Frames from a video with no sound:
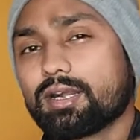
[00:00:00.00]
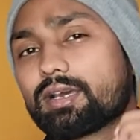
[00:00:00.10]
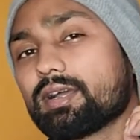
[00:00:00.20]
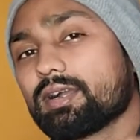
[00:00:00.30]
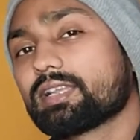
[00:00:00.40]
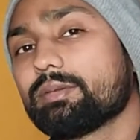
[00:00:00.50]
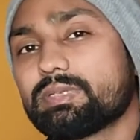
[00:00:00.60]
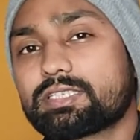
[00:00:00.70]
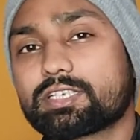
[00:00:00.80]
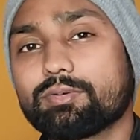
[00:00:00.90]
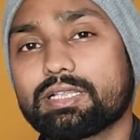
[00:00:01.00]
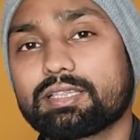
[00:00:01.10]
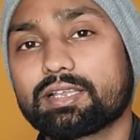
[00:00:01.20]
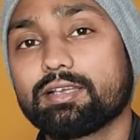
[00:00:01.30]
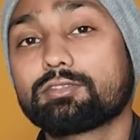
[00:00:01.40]
अगर अगले मिथ्स की
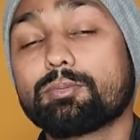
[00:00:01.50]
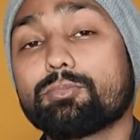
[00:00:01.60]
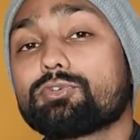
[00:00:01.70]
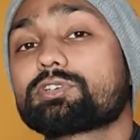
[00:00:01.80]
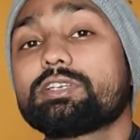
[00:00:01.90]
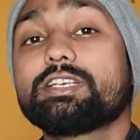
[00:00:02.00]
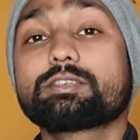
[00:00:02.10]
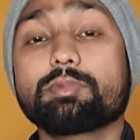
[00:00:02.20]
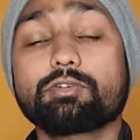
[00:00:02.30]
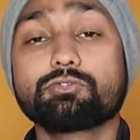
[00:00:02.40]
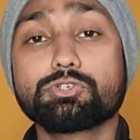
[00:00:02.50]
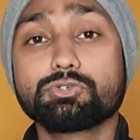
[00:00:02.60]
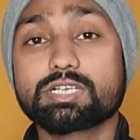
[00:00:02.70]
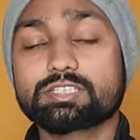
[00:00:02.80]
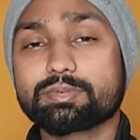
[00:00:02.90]
बात करें तो मोस्टली स्मार्टफोन
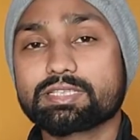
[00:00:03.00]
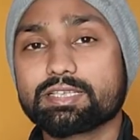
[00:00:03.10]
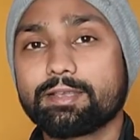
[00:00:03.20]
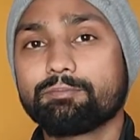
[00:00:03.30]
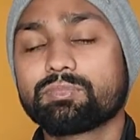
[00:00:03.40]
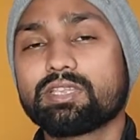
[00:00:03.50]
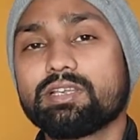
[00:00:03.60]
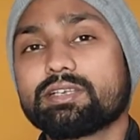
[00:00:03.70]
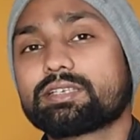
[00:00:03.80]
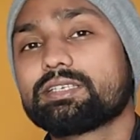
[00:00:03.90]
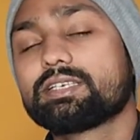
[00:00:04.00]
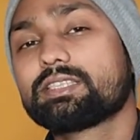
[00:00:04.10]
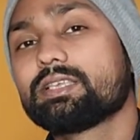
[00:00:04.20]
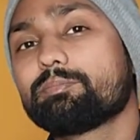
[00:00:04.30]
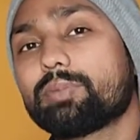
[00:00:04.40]
यूज़र समझते हैं कि
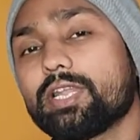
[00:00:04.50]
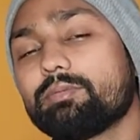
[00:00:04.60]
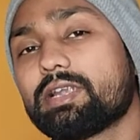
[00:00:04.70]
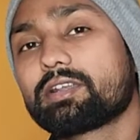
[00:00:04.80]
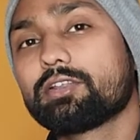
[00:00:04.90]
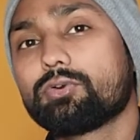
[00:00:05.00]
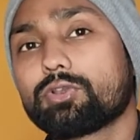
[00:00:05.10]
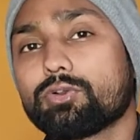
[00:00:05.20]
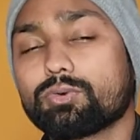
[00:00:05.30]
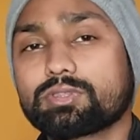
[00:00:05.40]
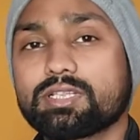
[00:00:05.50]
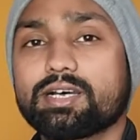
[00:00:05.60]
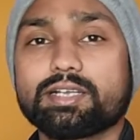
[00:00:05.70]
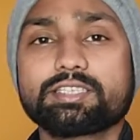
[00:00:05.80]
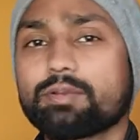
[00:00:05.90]
जितनी बड़ी बैटरी होगी
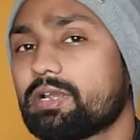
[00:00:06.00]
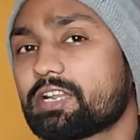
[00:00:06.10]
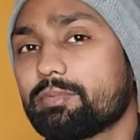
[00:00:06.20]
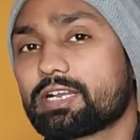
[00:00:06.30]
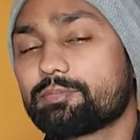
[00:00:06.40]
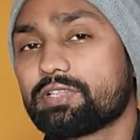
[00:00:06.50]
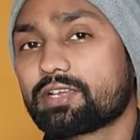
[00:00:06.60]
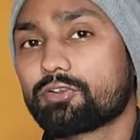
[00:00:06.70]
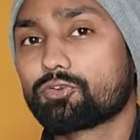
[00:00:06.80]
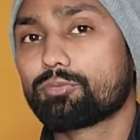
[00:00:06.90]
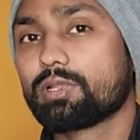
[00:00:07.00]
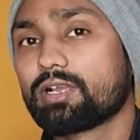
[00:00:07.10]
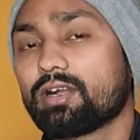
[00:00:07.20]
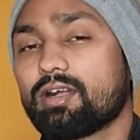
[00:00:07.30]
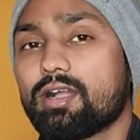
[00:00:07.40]
उतना अच्छा बैटरी बैकअप देखने को
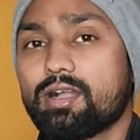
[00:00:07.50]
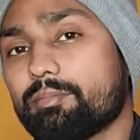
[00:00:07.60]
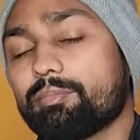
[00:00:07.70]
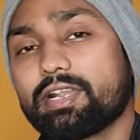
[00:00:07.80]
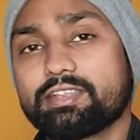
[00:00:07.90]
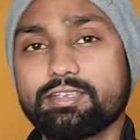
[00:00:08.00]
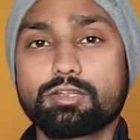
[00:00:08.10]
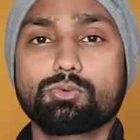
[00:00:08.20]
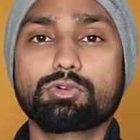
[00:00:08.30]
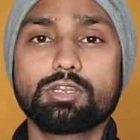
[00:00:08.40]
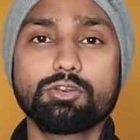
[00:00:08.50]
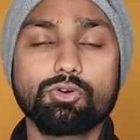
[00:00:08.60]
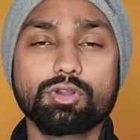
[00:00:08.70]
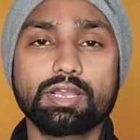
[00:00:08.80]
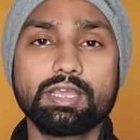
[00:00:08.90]
मिलेगा बट ये टोटली
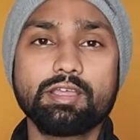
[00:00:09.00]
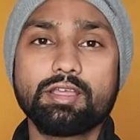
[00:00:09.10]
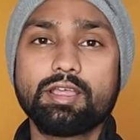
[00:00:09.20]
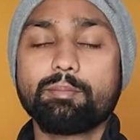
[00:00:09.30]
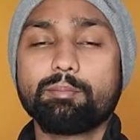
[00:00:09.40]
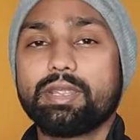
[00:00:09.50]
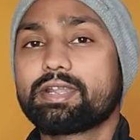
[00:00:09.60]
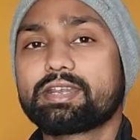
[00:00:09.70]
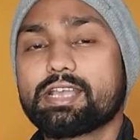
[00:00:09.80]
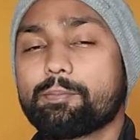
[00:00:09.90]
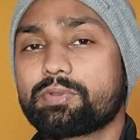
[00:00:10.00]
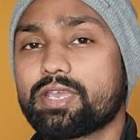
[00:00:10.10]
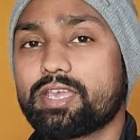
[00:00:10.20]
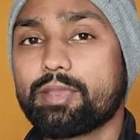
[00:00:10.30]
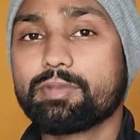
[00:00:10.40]
रॉन्ग है बैटरी
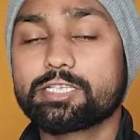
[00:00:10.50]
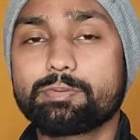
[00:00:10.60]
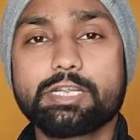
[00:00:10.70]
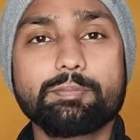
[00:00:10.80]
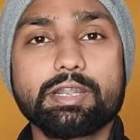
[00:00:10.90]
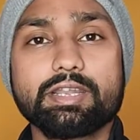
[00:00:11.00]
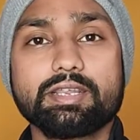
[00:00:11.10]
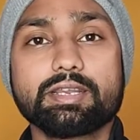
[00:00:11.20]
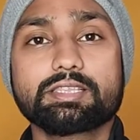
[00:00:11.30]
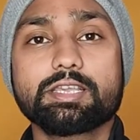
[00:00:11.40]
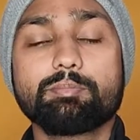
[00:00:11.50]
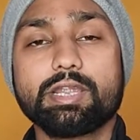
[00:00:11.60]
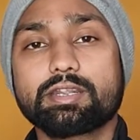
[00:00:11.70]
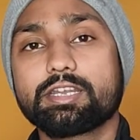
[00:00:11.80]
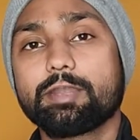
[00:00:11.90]
आपके एम पे डिपेंड नहीं करती
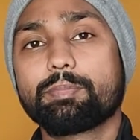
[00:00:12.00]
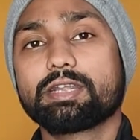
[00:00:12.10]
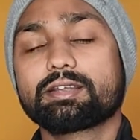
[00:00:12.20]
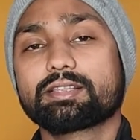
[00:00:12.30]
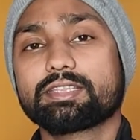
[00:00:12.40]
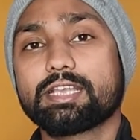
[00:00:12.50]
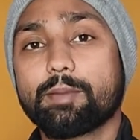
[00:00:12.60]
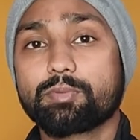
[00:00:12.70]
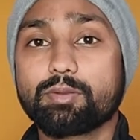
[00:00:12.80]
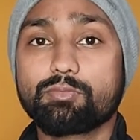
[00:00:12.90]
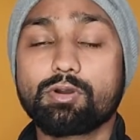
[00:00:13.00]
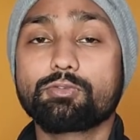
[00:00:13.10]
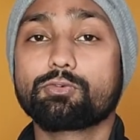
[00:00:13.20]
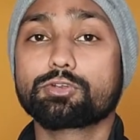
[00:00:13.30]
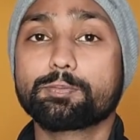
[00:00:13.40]
बैटरी डिपेंड करती है आपके
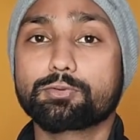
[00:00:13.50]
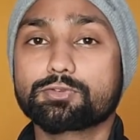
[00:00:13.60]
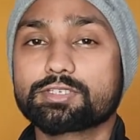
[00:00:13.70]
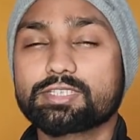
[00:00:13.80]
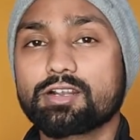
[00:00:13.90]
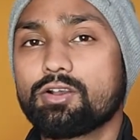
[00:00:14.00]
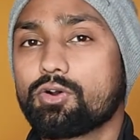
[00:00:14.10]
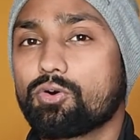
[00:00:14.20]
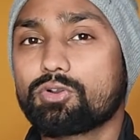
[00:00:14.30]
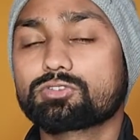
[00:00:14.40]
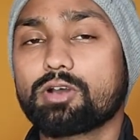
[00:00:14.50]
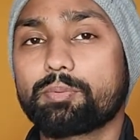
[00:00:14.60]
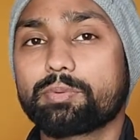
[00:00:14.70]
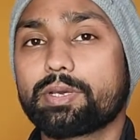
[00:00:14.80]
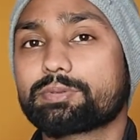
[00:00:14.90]
मोबाइल फ़ोन के प्रोसेसर और
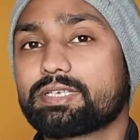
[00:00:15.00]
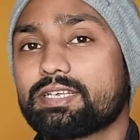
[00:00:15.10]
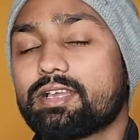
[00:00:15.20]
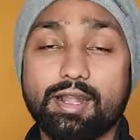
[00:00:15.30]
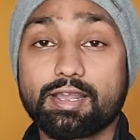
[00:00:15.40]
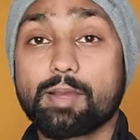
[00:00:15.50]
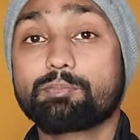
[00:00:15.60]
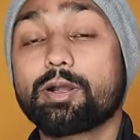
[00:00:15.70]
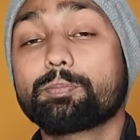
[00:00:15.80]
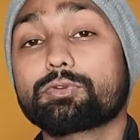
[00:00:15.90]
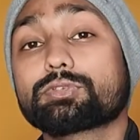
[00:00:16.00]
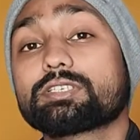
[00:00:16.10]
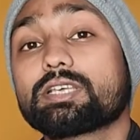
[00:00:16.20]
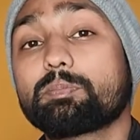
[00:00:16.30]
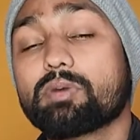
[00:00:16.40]
सॉफ्टवेयर से अगर आपका
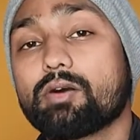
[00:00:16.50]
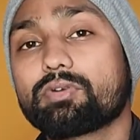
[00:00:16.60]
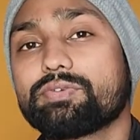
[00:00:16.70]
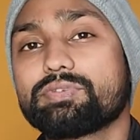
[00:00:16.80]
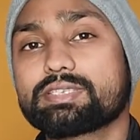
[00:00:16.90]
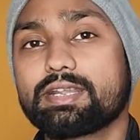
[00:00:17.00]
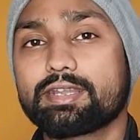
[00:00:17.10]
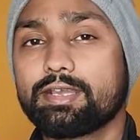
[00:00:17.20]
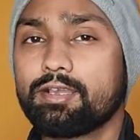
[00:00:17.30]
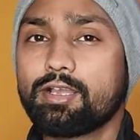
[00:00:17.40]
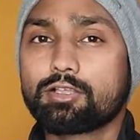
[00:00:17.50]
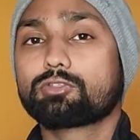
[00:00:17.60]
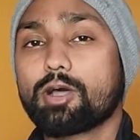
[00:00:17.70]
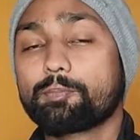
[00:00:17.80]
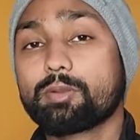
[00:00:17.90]
प्रोसेसर पावर इफिशेंट है
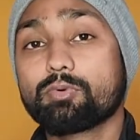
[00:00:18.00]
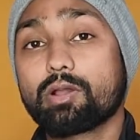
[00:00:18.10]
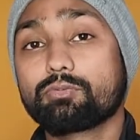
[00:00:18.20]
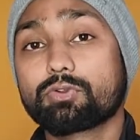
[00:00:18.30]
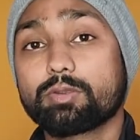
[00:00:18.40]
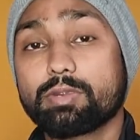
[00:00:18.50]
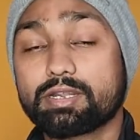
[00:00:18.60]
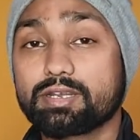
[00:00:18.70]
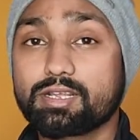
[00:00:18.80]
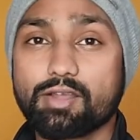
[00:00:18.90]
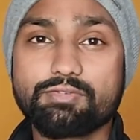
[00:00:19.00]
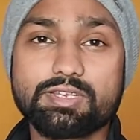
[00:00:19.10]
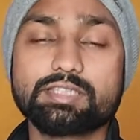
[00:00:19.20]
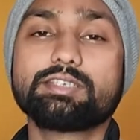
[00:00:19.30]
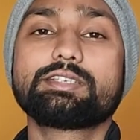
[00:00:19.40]
तो आपके मोबाइल फ़ोन की बैटरी
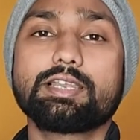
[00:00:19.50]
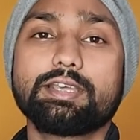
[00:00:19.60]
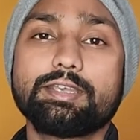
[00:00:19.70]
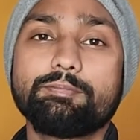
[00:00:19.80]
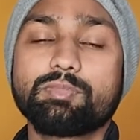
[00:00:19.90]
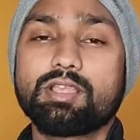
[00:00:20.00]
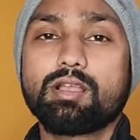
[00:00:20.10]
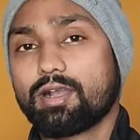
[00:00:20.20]
काफ़ी अच्छी चलेगी